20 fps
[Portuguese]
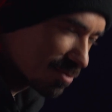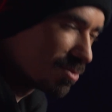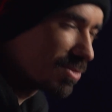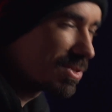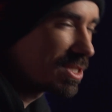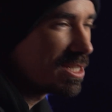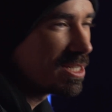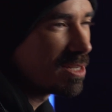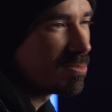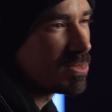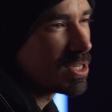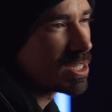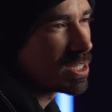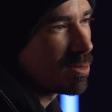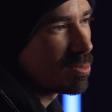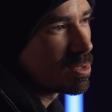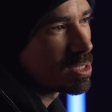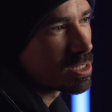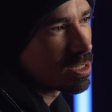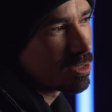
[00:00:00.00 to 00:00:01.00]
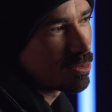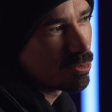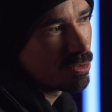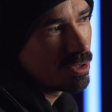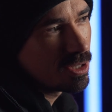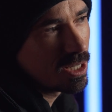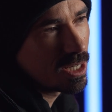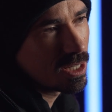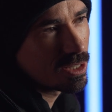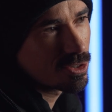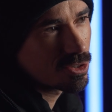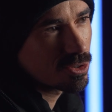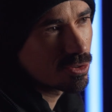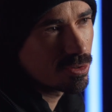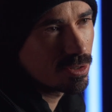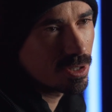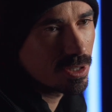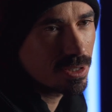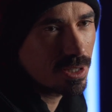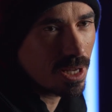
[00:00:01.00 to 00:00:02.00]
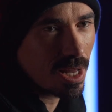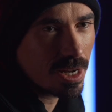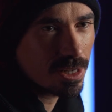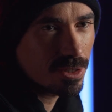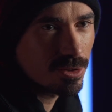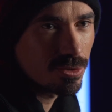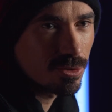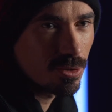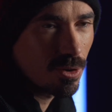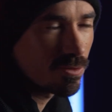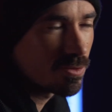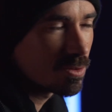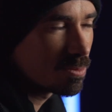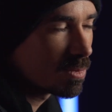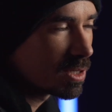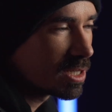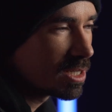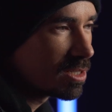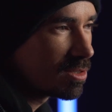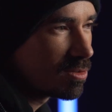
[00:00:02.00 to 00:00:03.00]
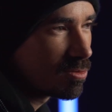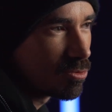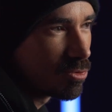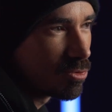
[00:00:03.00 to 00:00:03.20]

meti na minha cabeça no dia antes que eu tenho que estar às 9h30 no